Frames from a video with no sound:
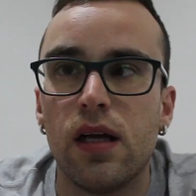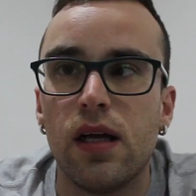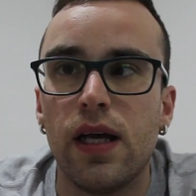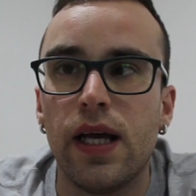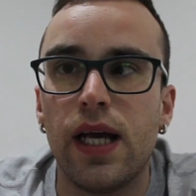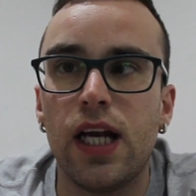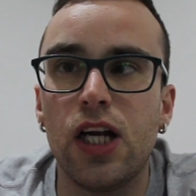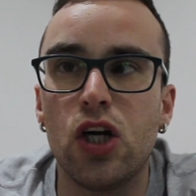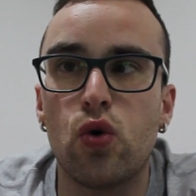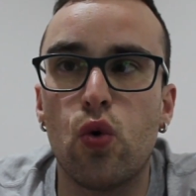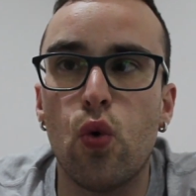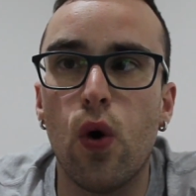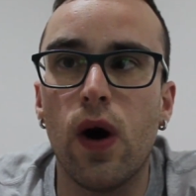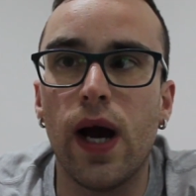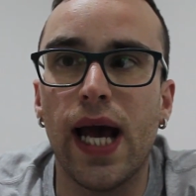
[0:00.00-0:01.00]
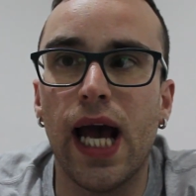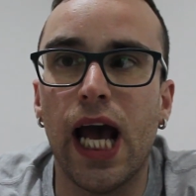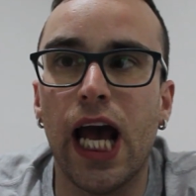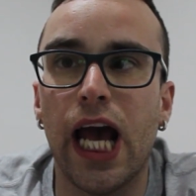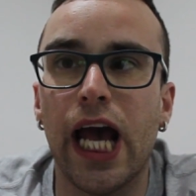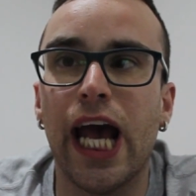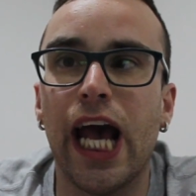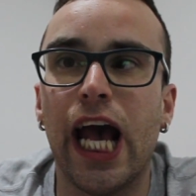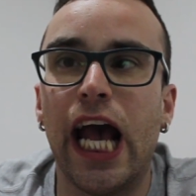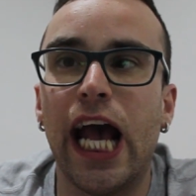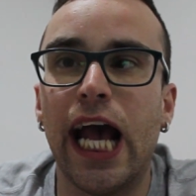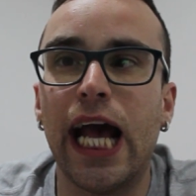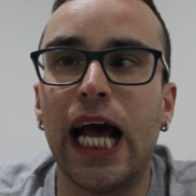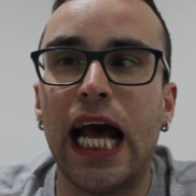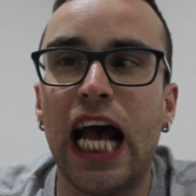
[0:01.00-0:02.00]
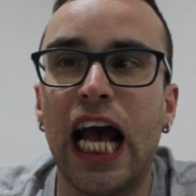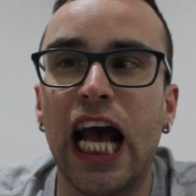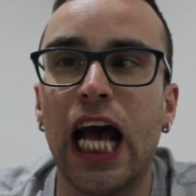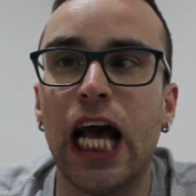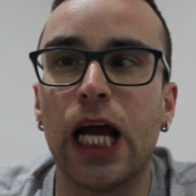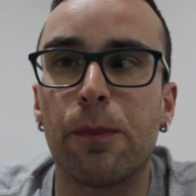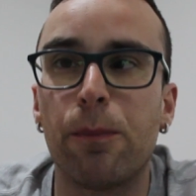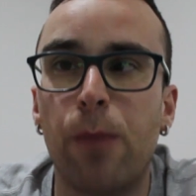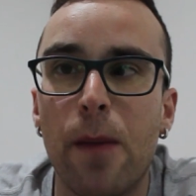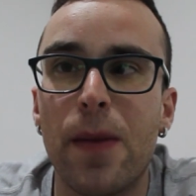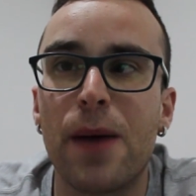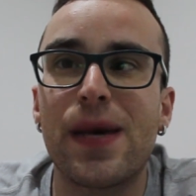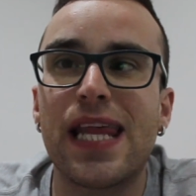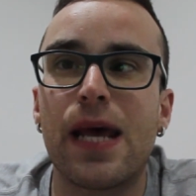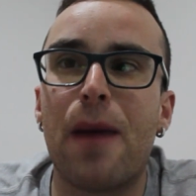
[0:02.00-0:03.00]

El cuerpo me pide